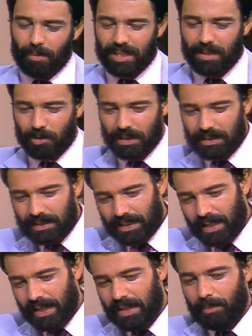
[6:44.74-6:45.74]
importante es
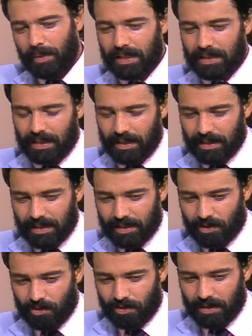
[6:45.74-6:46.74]
que gane el Barça y estas
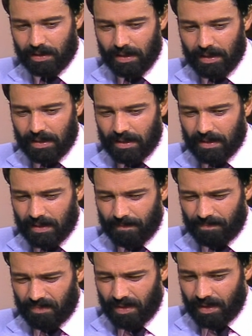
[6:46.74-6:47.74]
cosas.
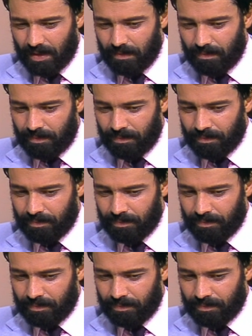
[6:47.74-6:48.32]
Mm,